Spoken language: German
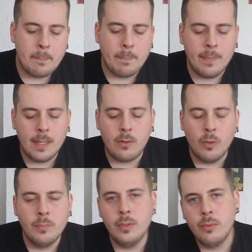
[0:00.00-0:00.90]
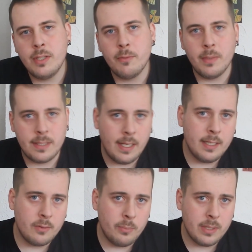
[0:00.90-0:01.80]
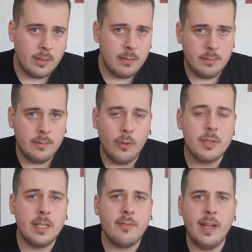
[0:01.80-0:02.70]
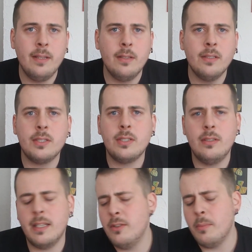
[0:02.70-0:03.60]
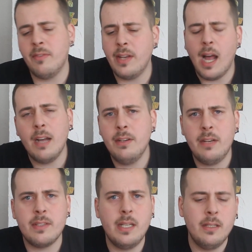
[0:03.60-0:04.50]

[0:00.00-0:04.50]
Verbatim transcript: hm, komm, Junge, es wird mal Zeit, dass du ein bisschen äußerlich veränderst. Lass dir mal für die Haare etwas